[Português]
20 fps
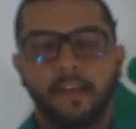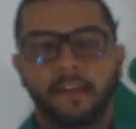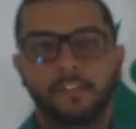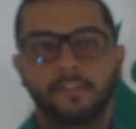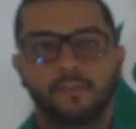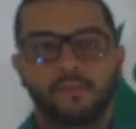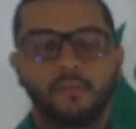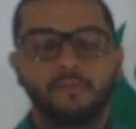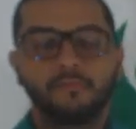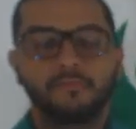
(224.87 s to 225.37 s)

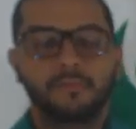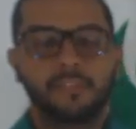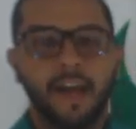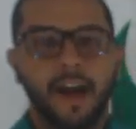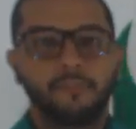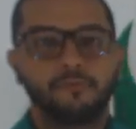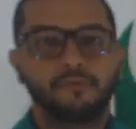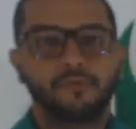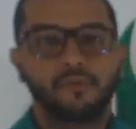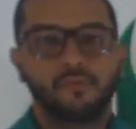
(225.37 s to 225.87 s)

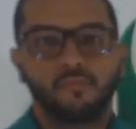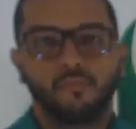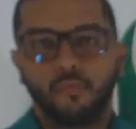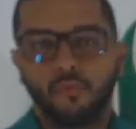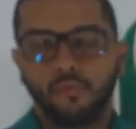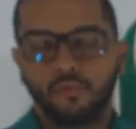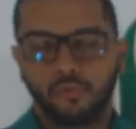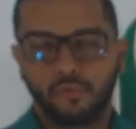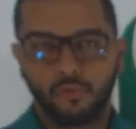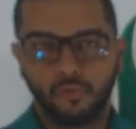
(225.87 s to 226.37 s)
soltar os
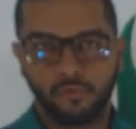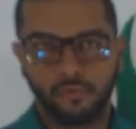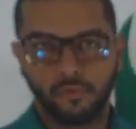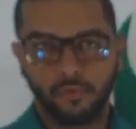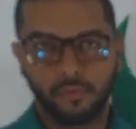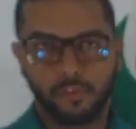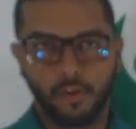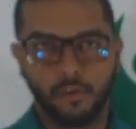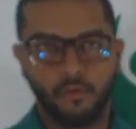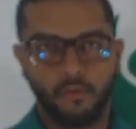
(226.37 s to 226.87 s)
músculos
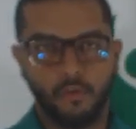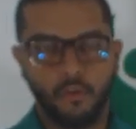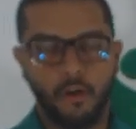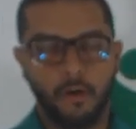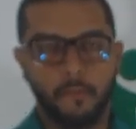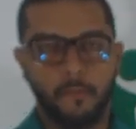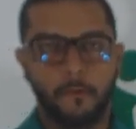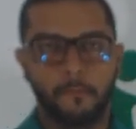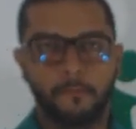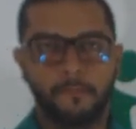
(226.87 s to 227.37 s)
do seu
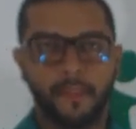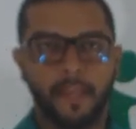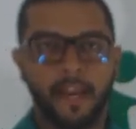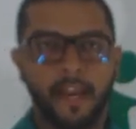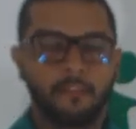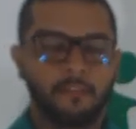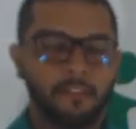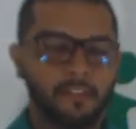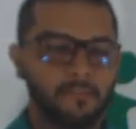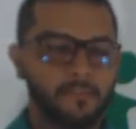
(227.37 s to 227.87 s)
corpo.
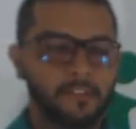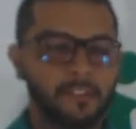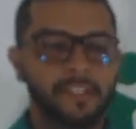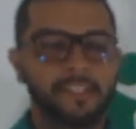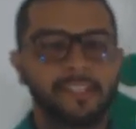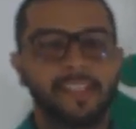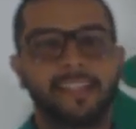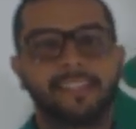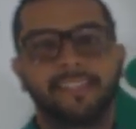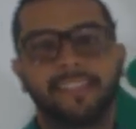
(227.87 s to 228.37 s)
Quando você
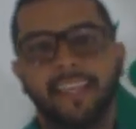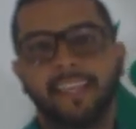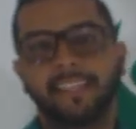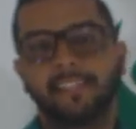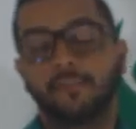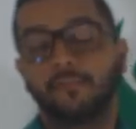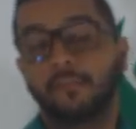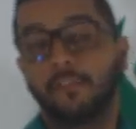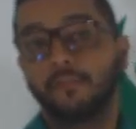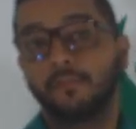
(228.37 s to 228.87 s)
está
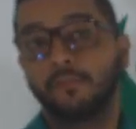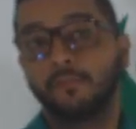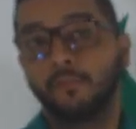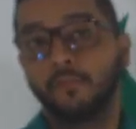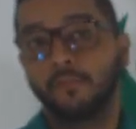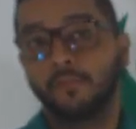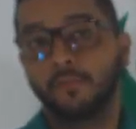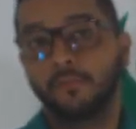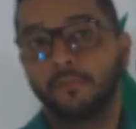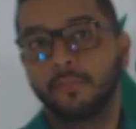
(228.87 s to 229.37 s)
tenso, os seus
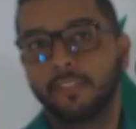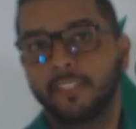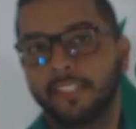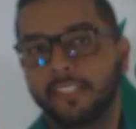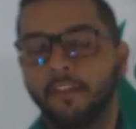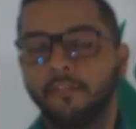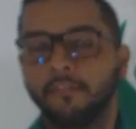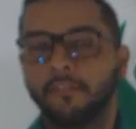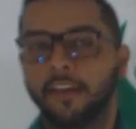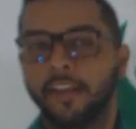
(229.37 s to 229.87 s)
músculos
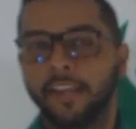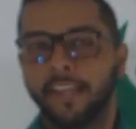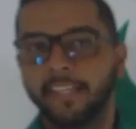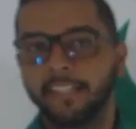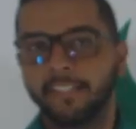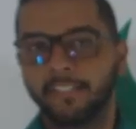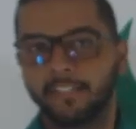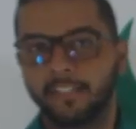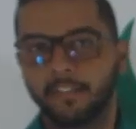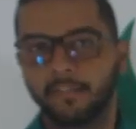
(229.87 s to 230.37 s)
estão
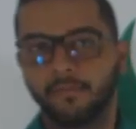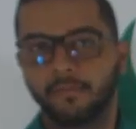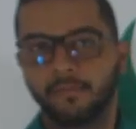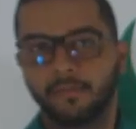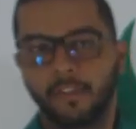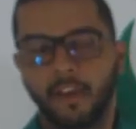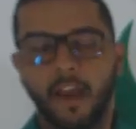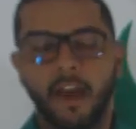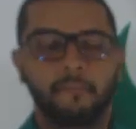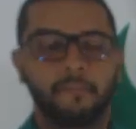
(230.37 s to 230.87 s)

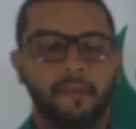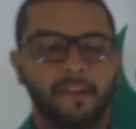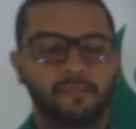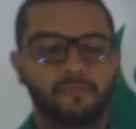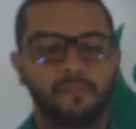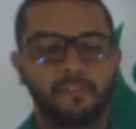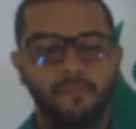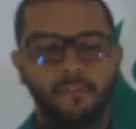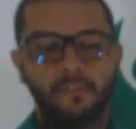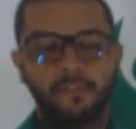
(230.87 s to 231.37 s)
rígidos, mas
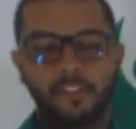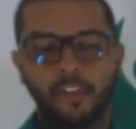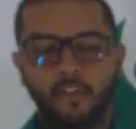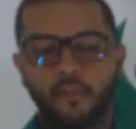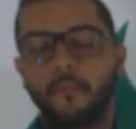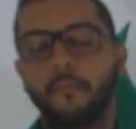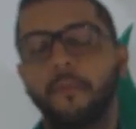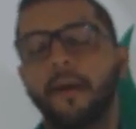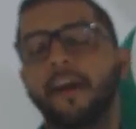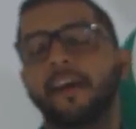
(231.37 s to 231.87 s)
quando você
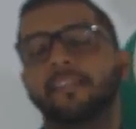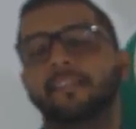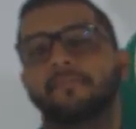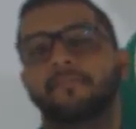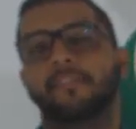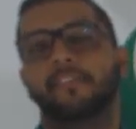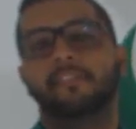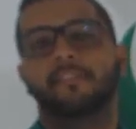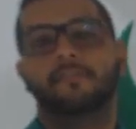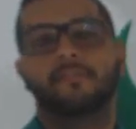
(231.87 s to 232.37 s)
começa a
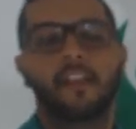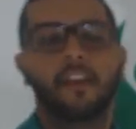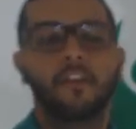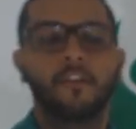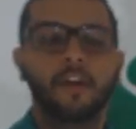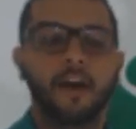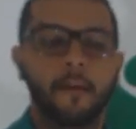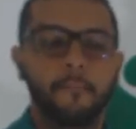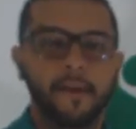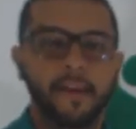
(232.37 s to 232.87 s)
fazer os
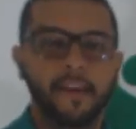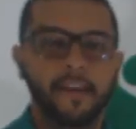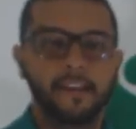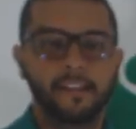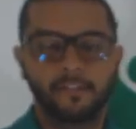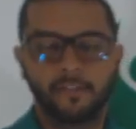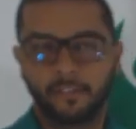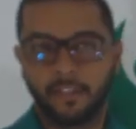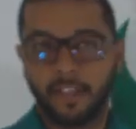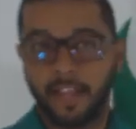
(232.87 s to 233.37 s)

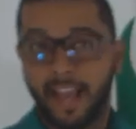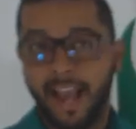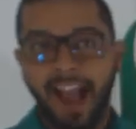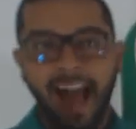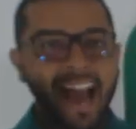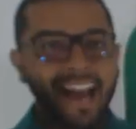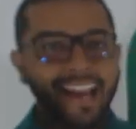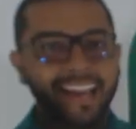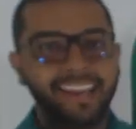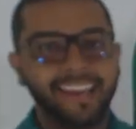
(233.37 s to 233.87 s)
alongamentos,
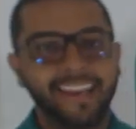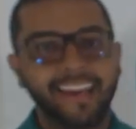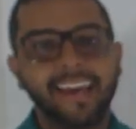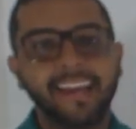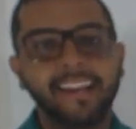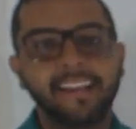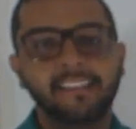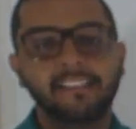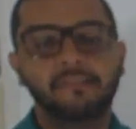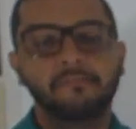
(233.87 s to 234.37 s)

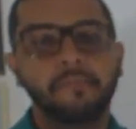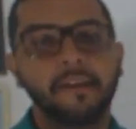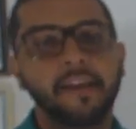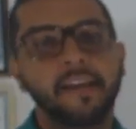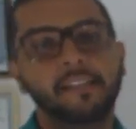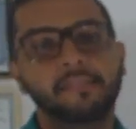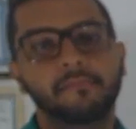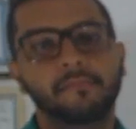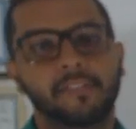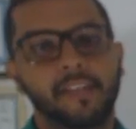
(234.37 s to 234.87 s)
aqueles
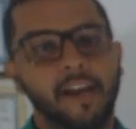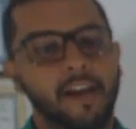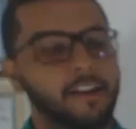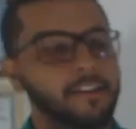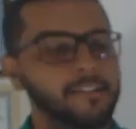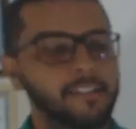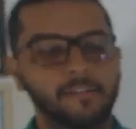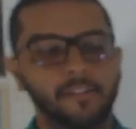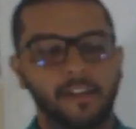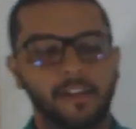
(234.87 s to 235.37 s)
mesmos da
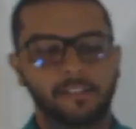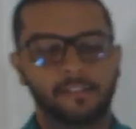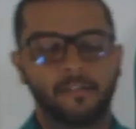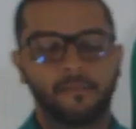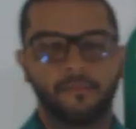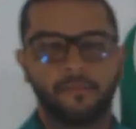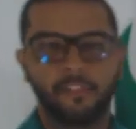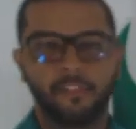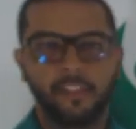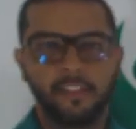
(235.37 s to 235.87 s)
aula de educação
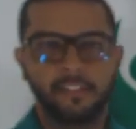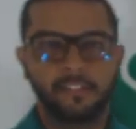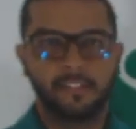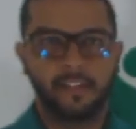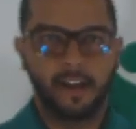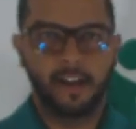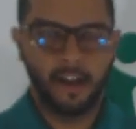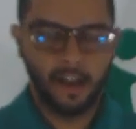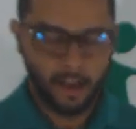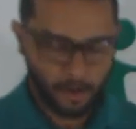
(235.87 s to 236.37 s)

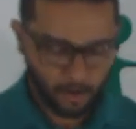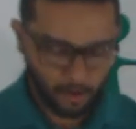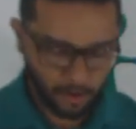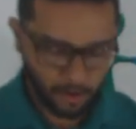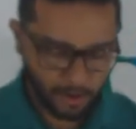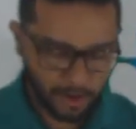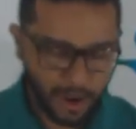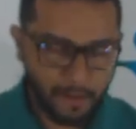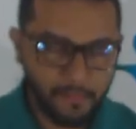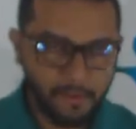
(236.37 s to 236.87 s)
física,
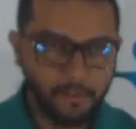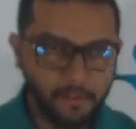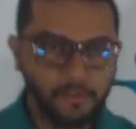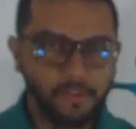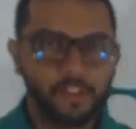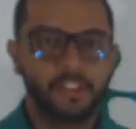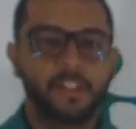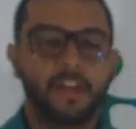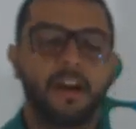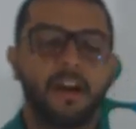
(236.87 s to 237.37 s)
colocar a mão no
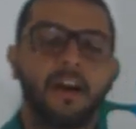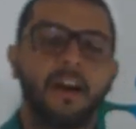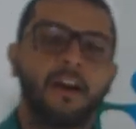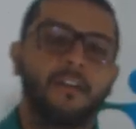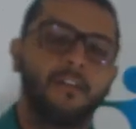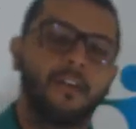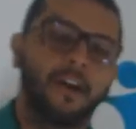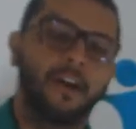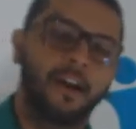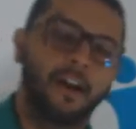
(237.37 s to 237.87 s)

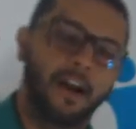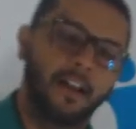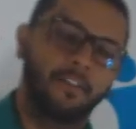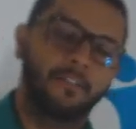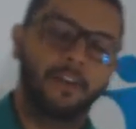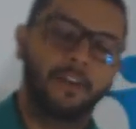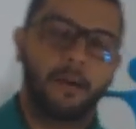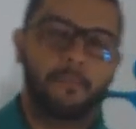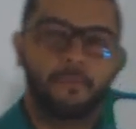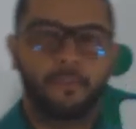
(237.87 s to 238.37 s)
chão,
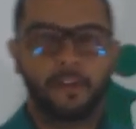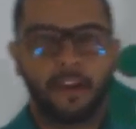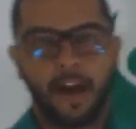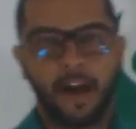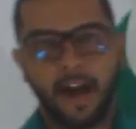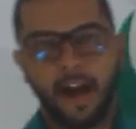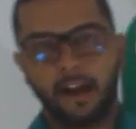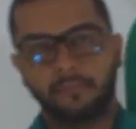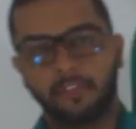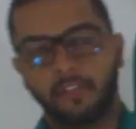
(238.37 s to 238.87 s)
alongar para um
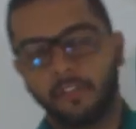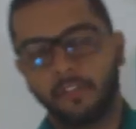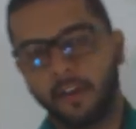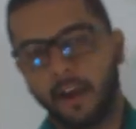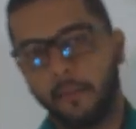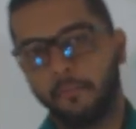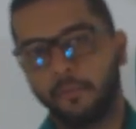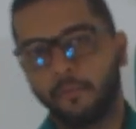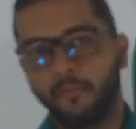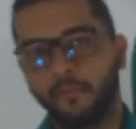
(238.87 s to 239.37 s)
lado,
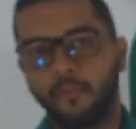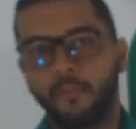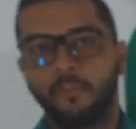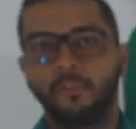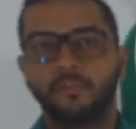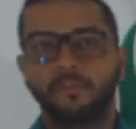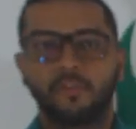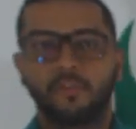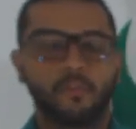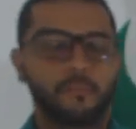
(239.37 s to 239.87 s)
alongar para o
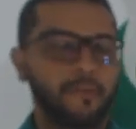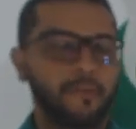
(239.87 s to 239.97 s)
outro,